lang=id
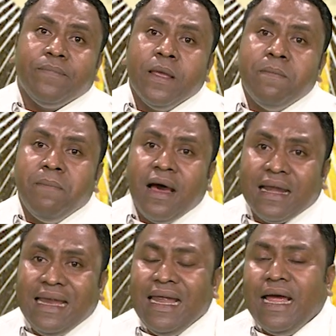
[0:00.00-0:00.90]

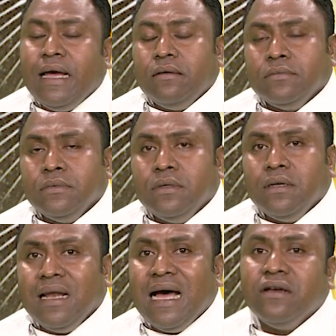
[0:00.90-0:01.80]
Maria
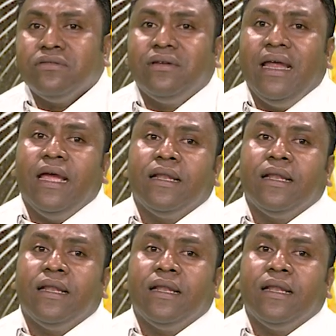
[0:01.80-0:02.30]
laus det